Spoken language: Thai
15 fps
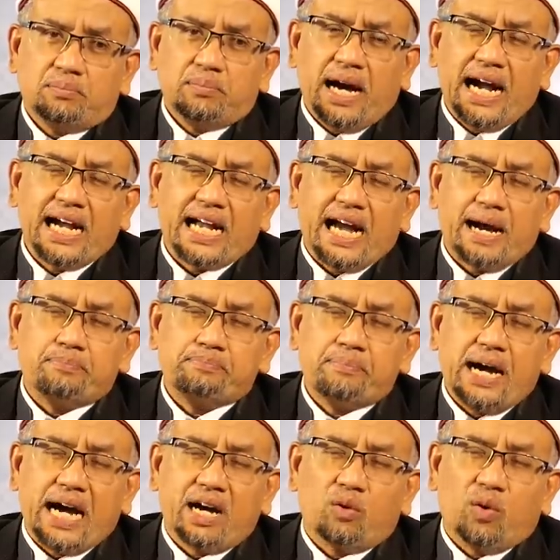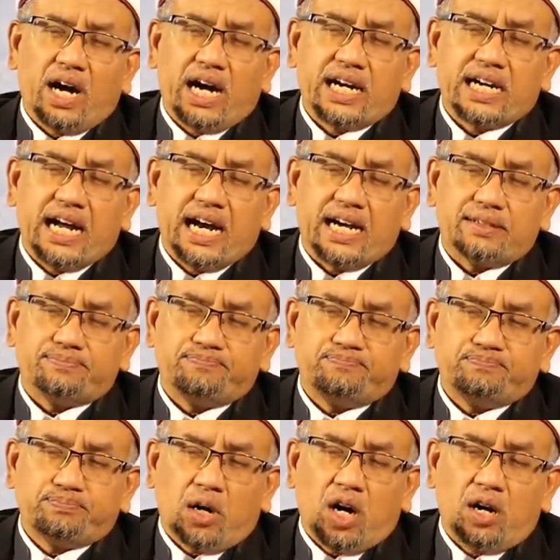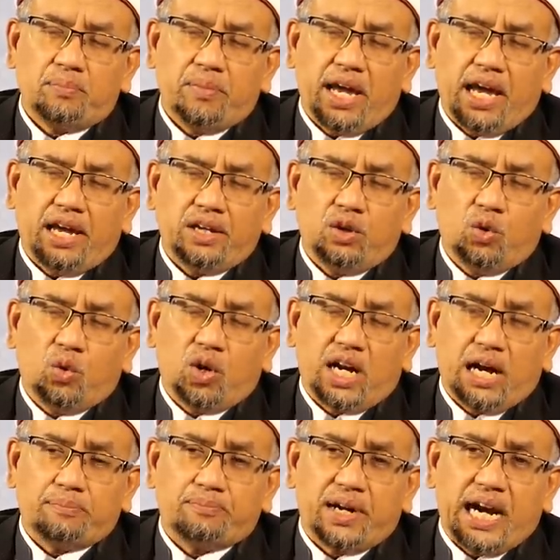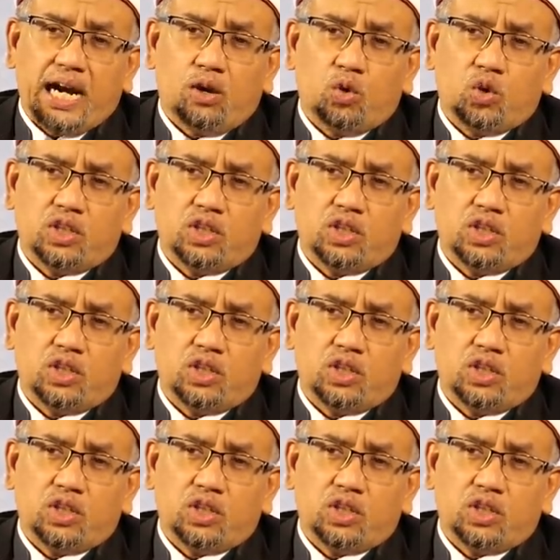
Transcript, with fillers: บางกรรมบางวาระพ่อแม่อยู่กับเรา